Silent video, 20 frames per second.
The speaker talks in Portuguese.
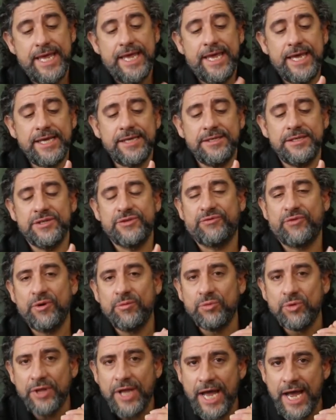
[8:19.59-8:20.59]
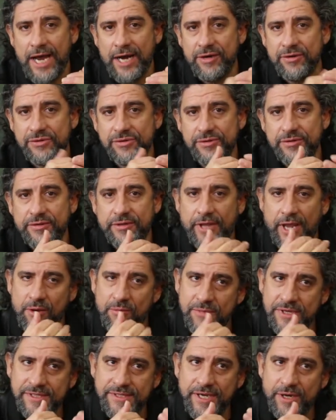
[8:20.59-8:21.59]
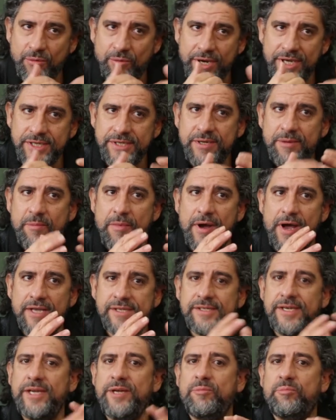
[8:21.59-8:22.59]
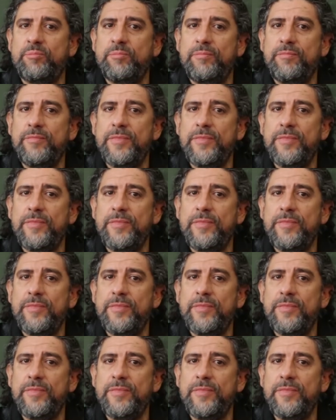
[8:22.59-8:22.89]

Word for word: Esses formulários têm uma sequência a serem,